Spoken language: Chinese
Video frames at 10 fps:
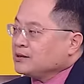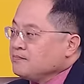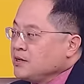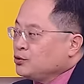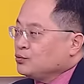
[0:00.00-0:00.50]
的
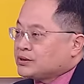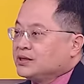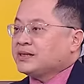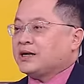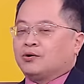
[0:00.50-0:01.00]
密度
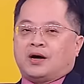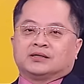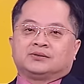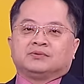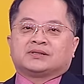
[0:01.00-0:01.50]
增加的话，
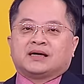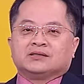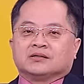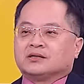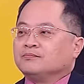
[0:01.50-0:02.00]
是不是散
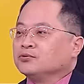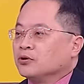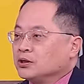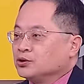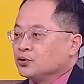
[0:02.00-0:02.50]
热更不
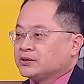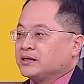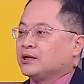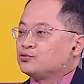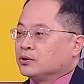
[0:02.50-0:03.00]
容易？所以
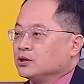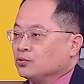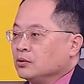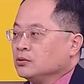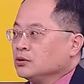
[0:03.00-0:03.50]
散热要做更
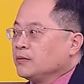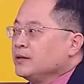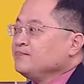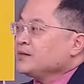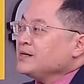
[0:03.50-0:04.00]
多，对不
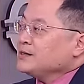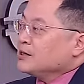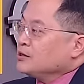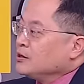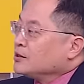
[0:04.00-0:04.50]
对？但是
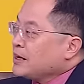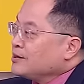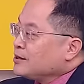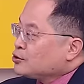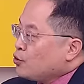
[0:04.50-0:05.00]
呢，它
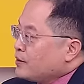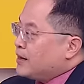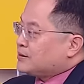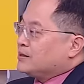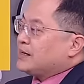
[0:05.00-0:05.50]
的一个重
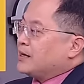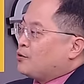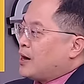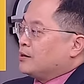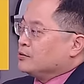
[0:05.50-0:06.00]
量增加的
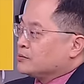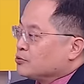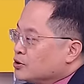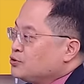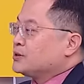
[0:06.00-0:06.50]
话，什么
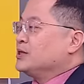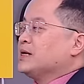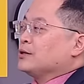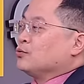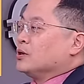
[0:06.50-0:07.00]
东西会增
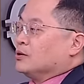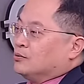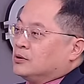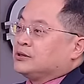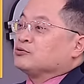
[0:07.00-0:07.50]
加多了？
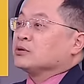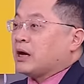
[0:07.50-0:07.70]
叫做